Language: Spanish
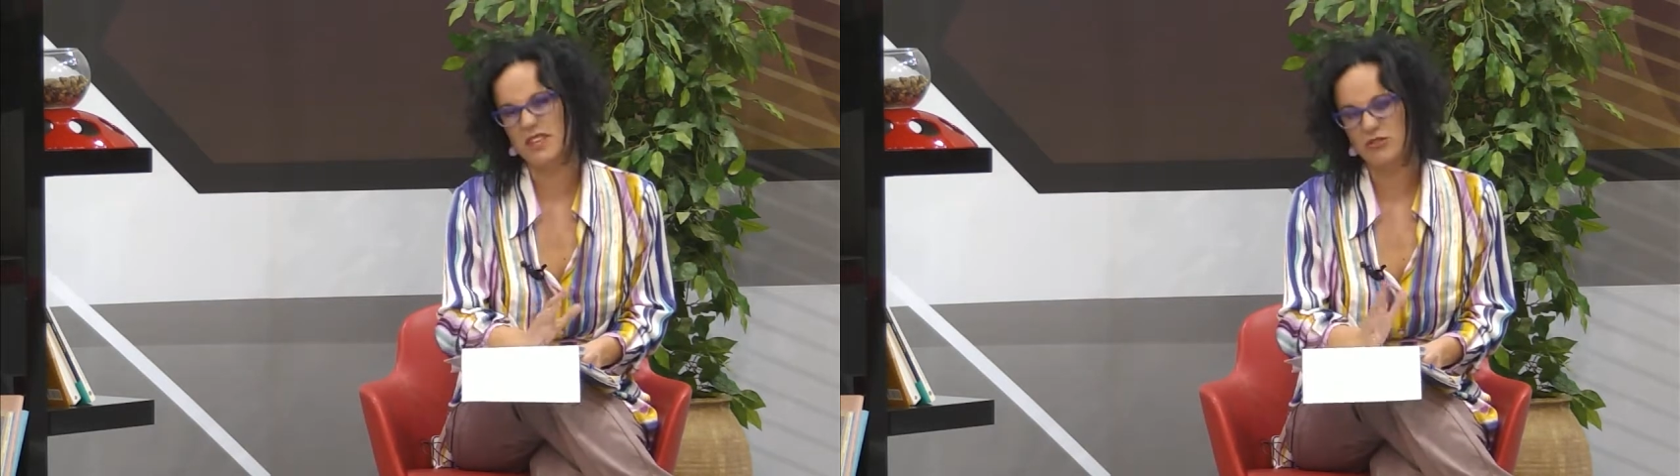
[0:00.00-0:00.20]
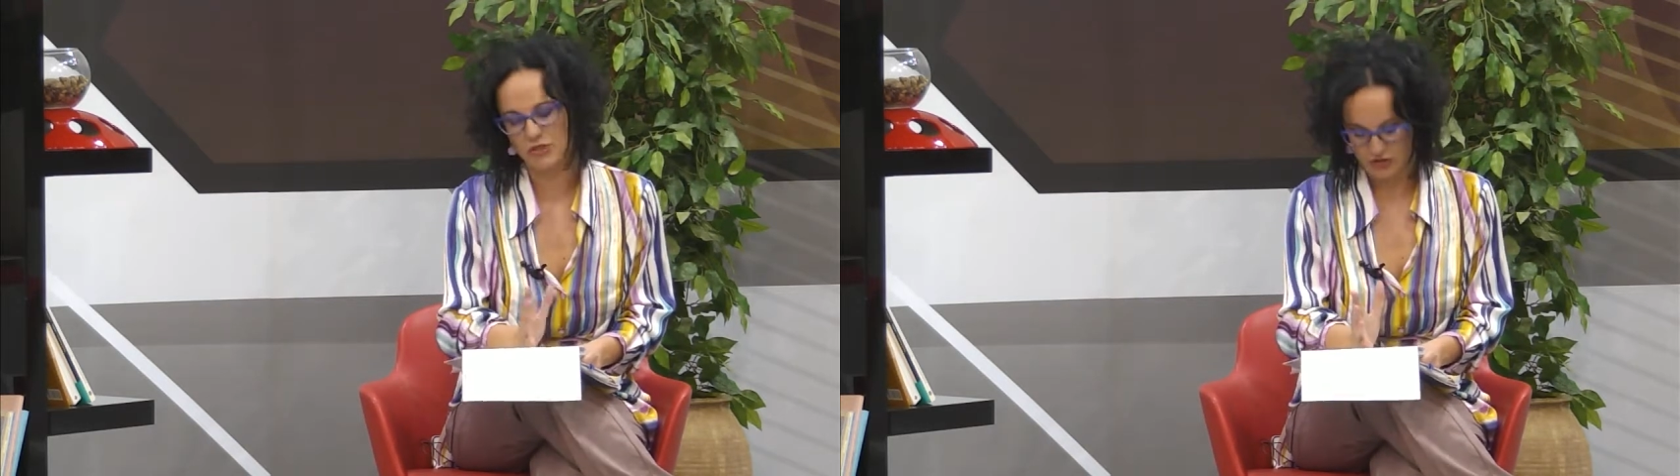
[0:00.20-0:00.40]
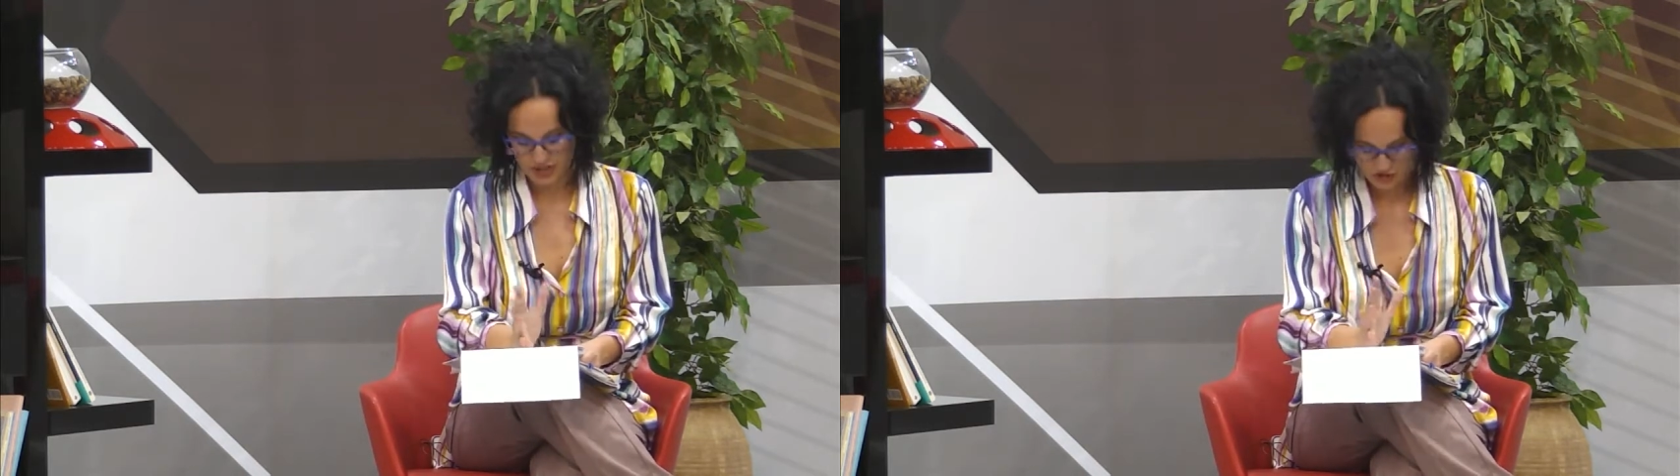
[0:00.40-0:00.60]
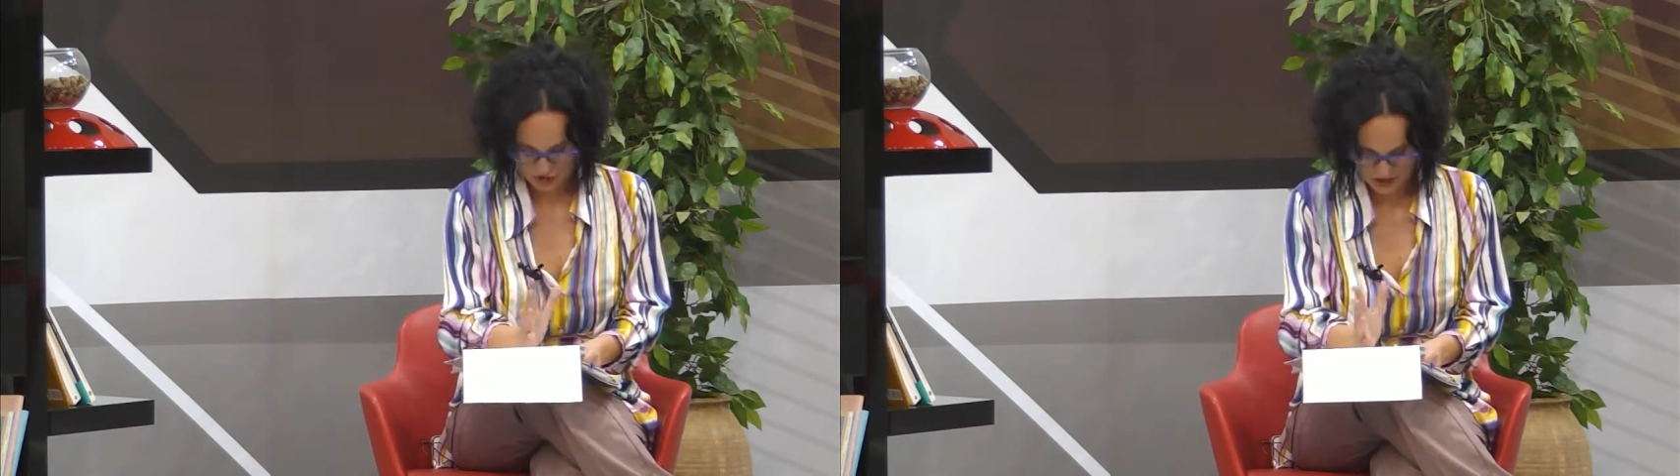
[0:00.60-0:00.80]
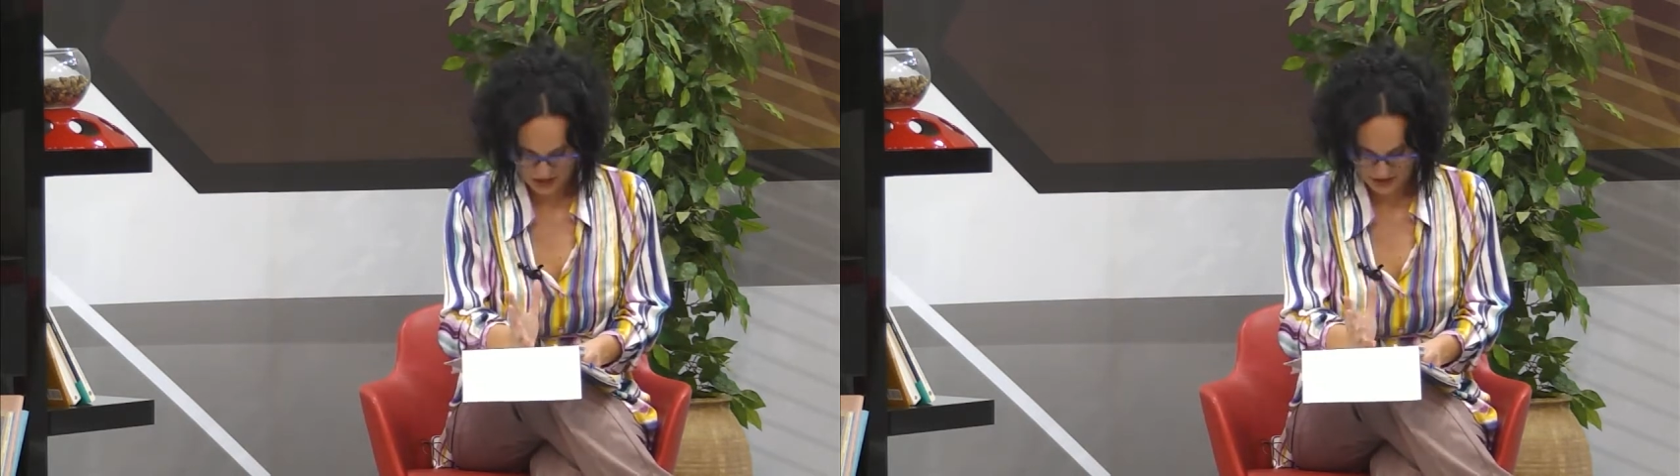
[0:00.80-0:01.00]
mediados de los
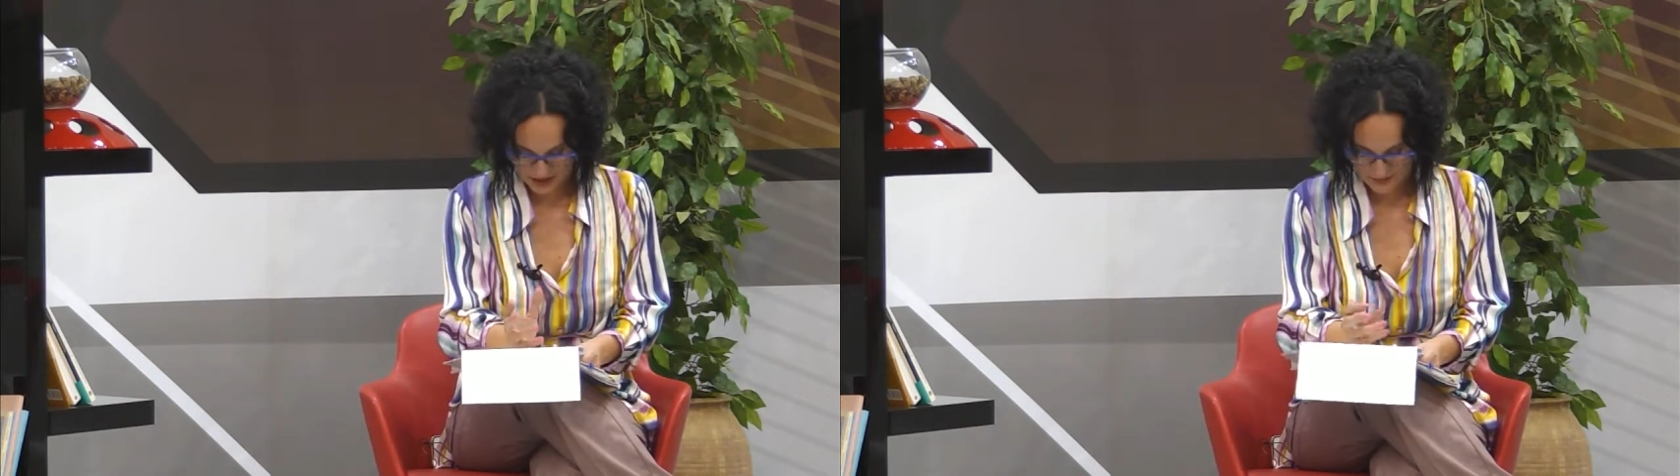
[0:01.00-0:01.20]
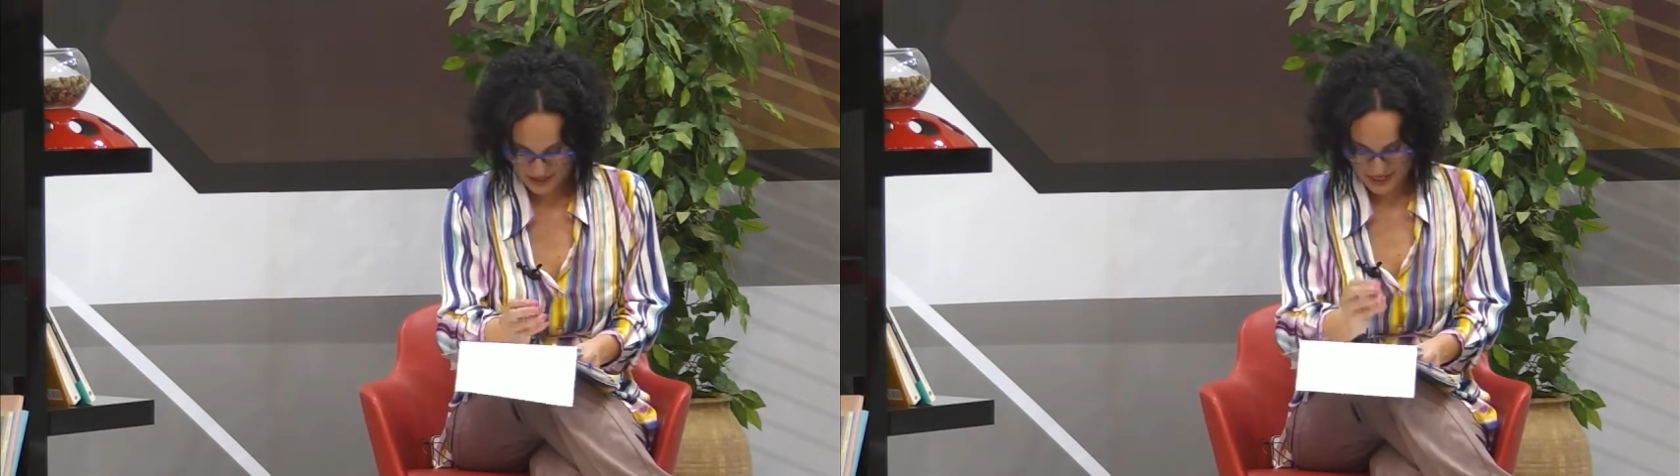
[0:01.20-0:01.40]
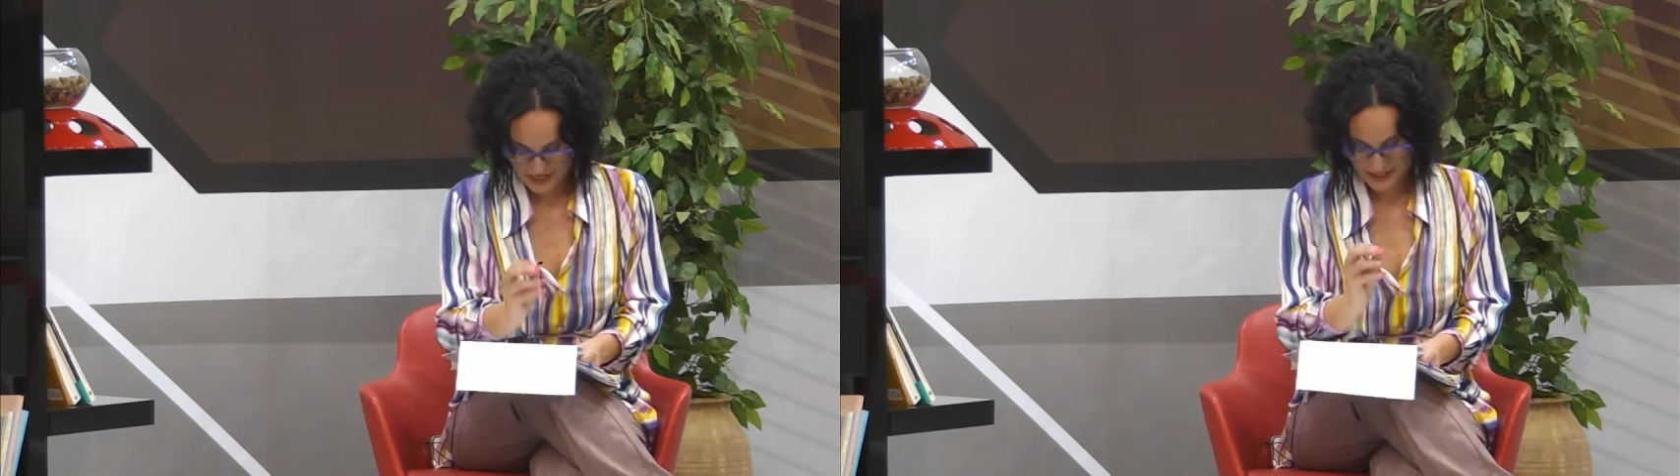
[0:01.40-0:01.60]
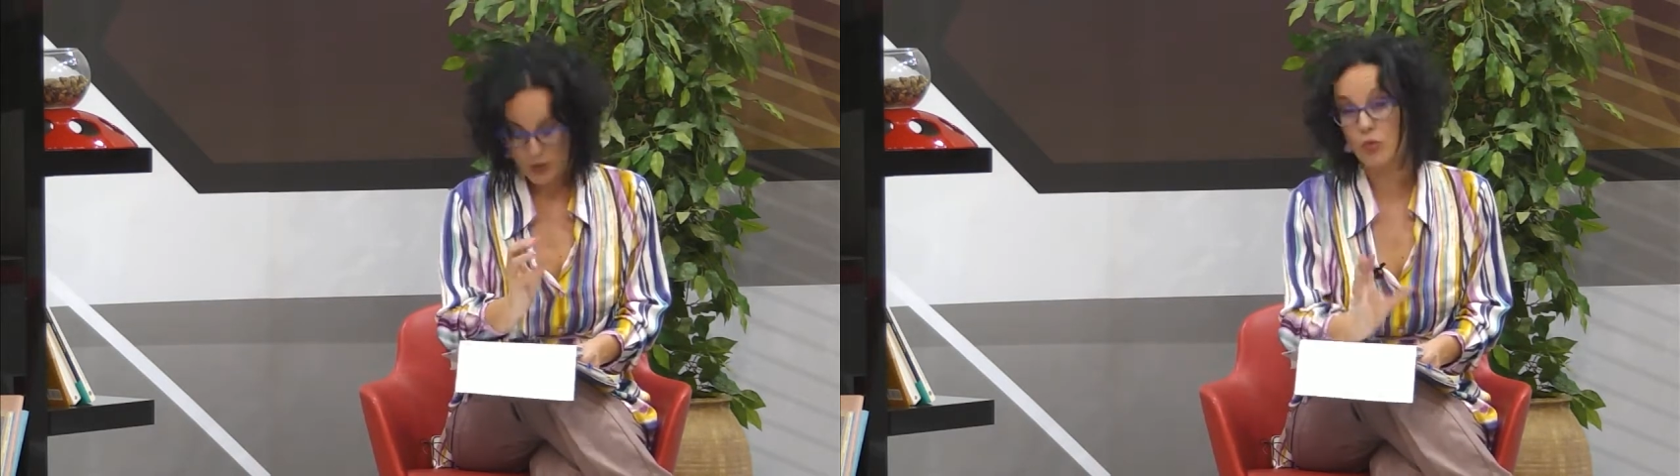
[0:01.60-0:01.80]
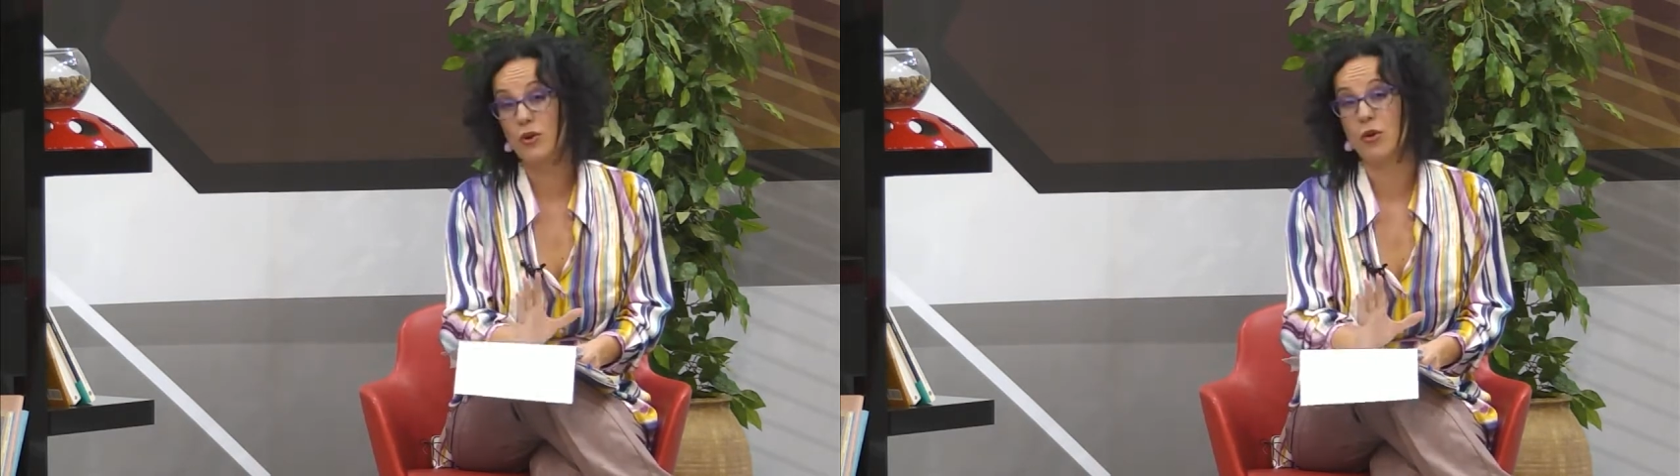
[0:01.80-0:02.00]
años 80, que es
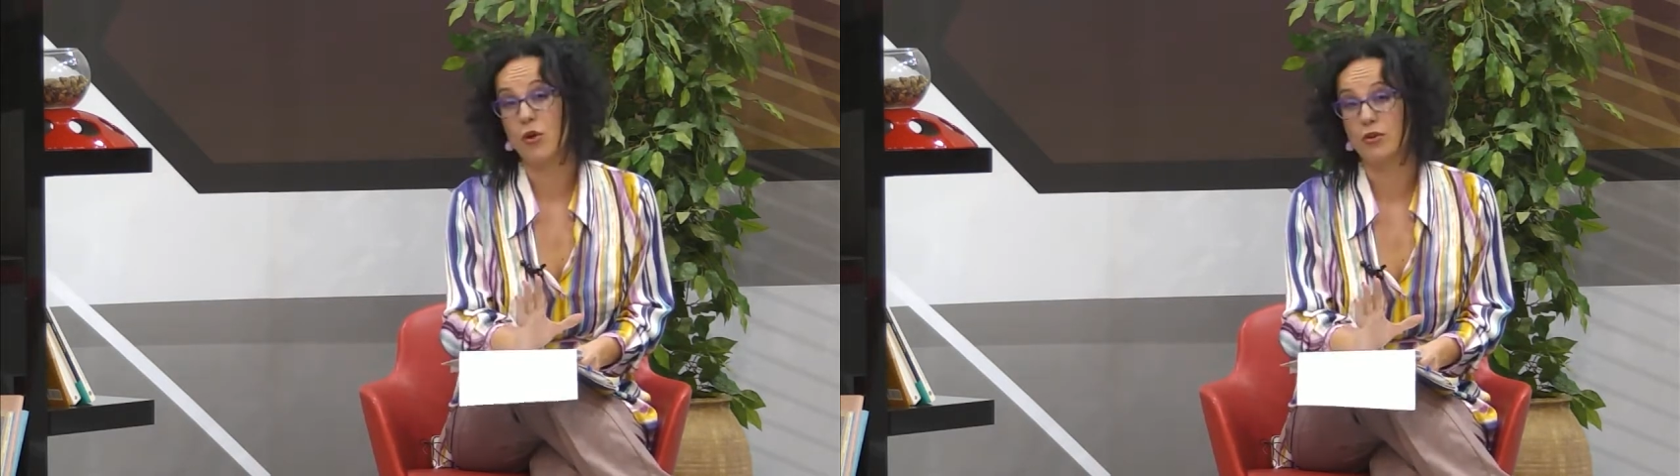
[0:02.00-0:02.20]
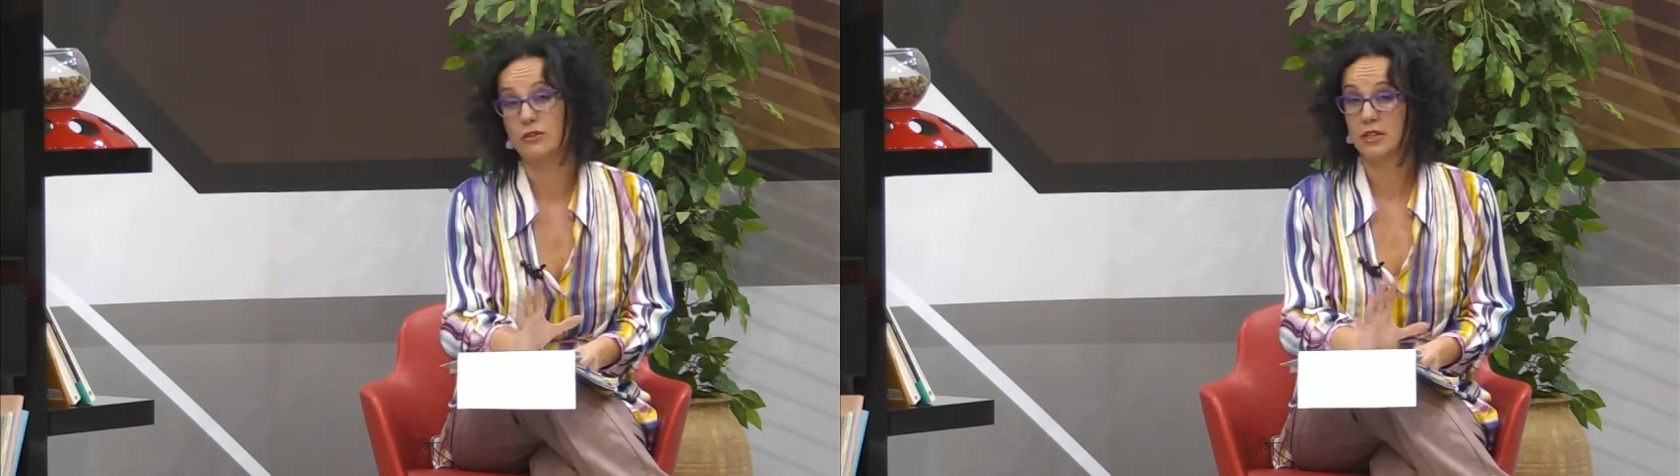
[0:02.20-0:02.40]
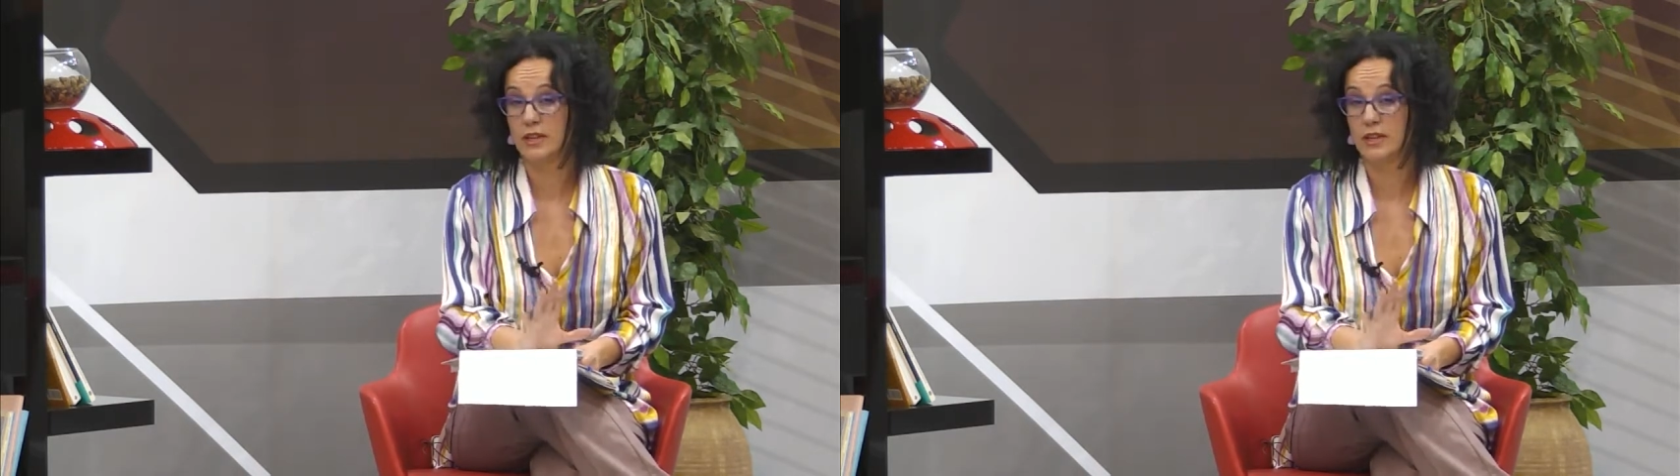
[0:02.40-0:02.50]
el queercore.